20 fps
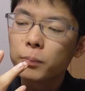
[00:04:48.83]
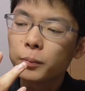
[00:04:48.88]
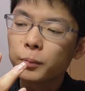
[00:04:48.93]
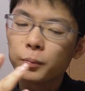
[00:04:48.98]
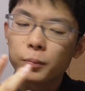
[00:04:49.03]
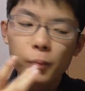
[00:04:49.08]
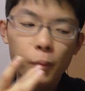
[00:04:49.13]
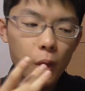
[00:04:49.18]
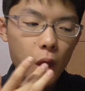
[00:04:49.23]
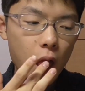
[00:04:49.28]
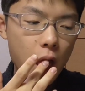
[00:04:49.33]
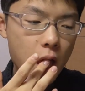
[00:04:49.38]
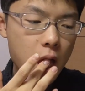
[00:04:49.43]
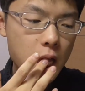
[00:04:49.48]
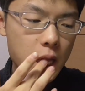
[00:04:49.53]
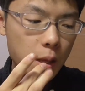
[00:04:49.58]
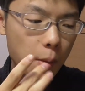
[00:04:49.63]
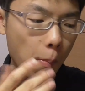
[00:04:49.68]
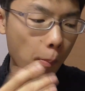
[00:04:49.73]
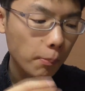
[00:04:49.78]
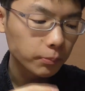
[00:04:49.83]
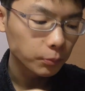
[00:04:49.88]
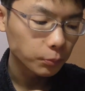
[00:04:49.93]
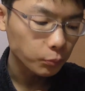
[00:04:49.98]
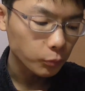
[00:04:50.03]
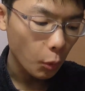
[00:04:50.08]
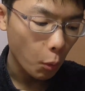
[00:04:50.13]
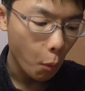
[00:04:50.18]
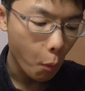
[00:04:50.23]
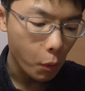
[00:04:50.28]
うん。
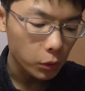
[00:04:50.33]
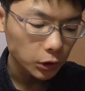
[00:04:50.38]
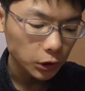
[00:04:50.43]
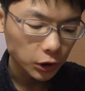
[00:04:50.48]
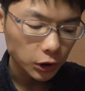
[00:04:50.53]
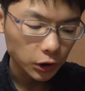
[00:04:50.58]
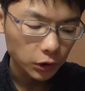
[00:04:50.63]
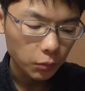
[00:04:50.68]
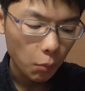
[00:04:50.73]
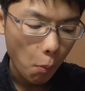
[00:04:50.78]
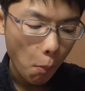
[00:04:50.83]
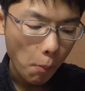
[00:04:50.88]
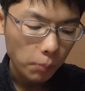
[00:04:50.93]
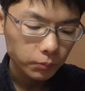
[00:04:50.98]
美味しい。